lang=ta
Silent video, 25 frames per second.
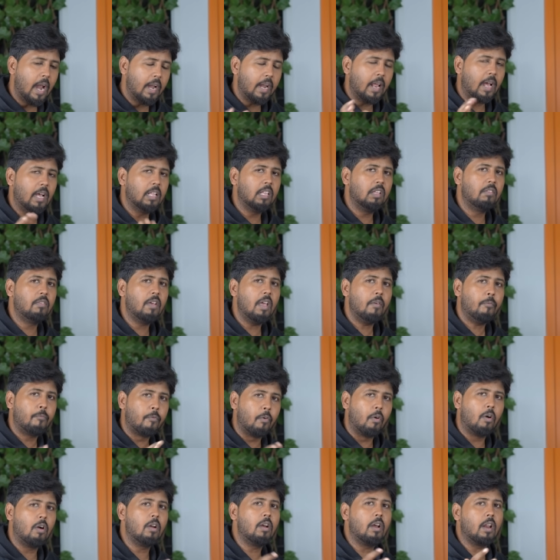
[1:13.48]
அண்ட் அதுவே
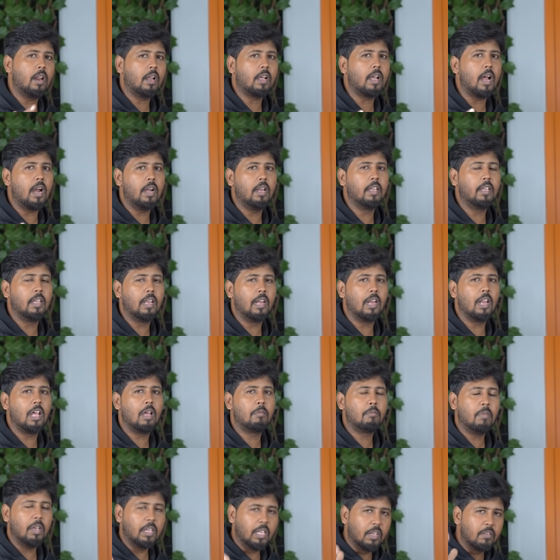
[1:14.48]
போன் ரெக்கார்டிங்
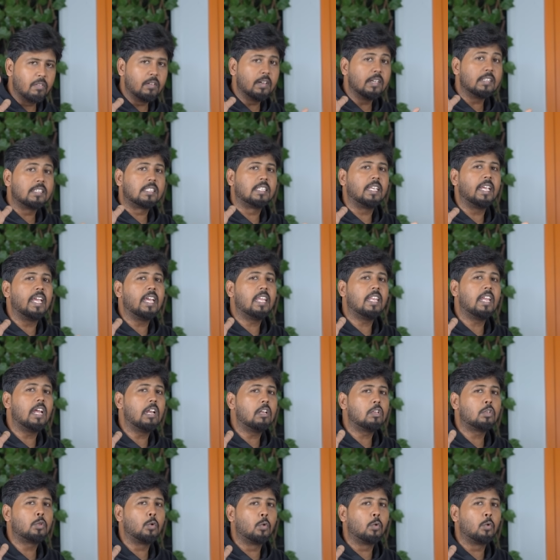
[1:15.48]
இல்லாம இவங்க சீரியல்